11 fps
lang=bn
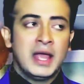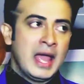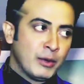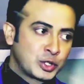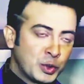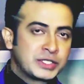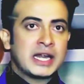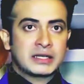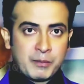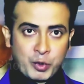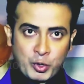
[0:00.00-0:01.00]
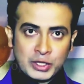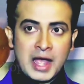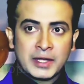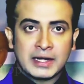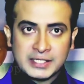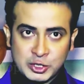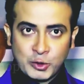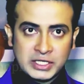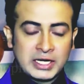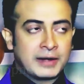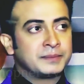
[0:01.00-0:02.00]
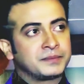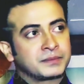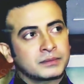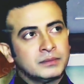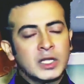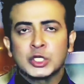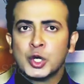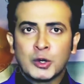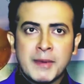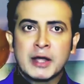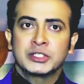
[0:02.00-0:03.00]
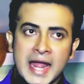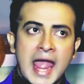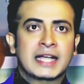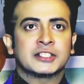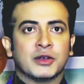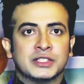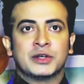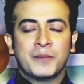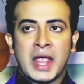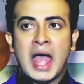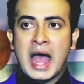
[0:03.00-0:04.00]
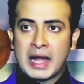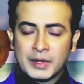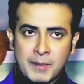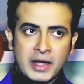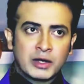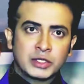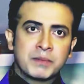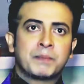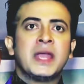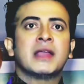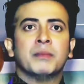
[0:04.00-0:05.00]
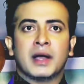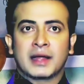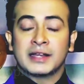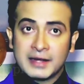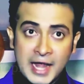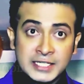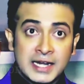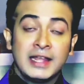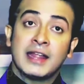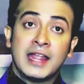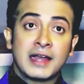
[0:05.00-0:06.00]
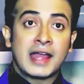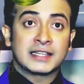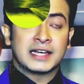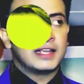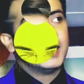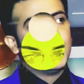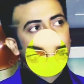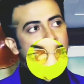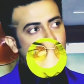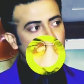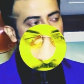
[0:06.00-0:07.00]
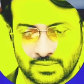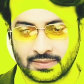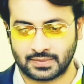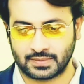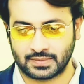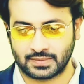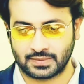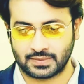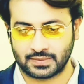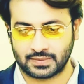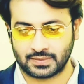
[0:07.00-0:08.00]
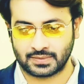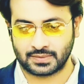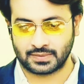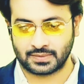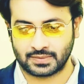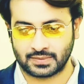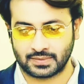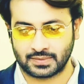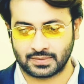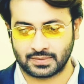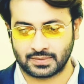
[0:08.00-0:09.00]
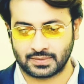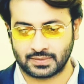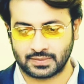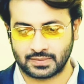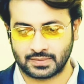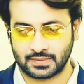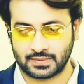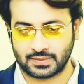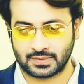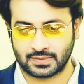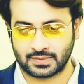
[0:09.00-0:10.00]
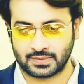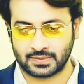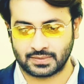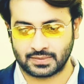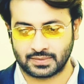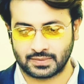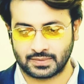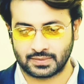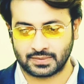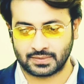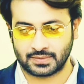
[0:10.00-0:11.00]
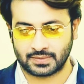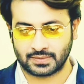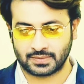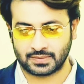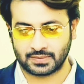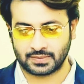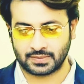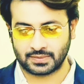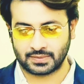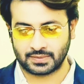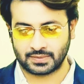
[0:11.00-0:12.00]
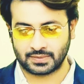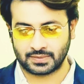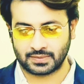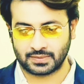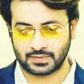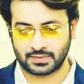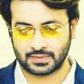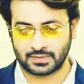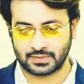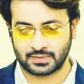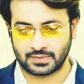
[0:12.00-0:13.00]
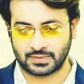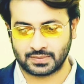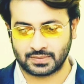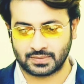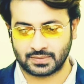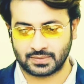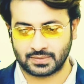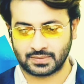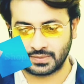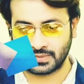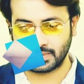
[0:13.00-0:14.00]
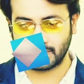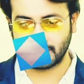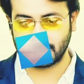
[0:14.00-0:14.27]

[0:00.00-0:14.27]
খানের কাছে কোয়ালিটিফুল ভালো মানের সিনেমা শাকিব খানের দ্রুত ঈদের মুভির অফিসিয়াল ঘোষণা দেওয়া উচিত ভক্তরা হাজার চিল্লাচিল্লি করলেও এ বিষয়ে কিন্তু শাকিব খান এখনও চুপ কিন্তু কেন তিনি চুপ আপনার কি মনে হচ্ছে